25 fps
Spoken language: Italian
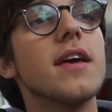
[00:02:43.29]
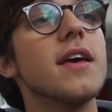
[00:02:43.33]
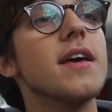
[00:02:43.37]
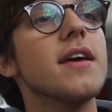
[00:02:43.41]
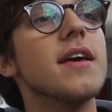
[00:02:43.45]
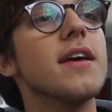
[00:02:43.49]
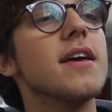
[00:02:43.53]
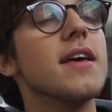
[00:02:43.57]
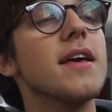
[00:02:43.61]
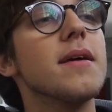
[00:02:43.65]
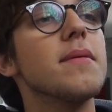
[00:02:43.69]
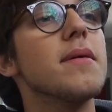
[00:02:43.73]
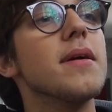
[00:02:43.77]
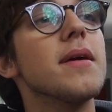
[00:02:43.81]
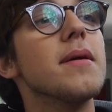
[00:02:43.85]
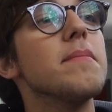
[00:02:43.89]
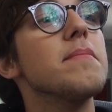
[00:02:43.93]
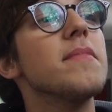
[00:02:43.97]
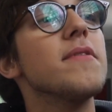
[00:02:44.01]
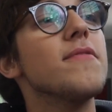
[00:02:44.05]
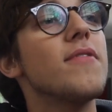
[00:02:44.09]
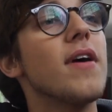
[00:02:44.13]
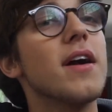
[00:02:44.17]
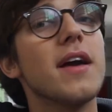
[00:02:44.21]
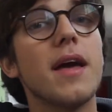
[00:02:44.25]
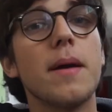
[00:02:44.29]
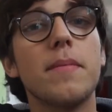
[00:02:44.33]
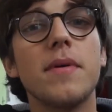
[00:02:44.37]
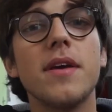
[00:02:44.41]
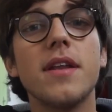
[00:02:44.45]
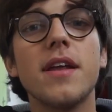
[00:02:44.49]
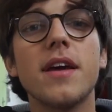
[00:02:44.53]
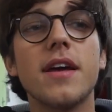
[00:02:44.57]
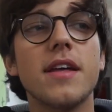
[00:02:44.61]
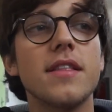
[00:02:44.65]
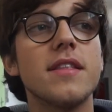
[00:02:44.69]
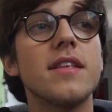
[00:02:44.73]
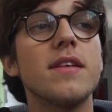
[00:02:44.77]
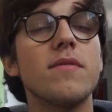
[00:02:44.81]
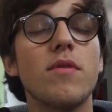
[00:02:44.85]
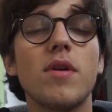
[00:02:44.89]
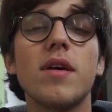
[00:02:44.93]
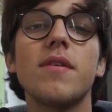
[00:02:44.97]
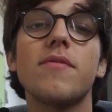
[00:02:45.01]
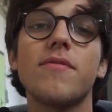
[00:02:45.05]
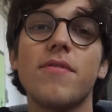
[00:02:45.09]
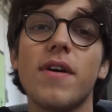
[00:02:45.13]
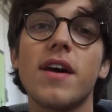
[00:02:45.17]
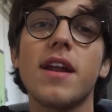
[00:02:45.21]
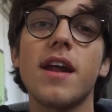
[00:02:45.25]
che, che, che, che mi fa capire che di
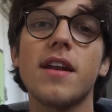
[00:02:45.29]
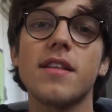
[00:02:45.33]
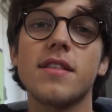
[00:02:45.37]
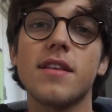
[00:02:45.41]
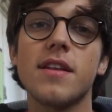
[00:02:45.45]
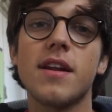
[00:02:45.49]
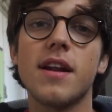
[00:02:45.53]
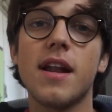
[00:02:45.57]
voler fare arte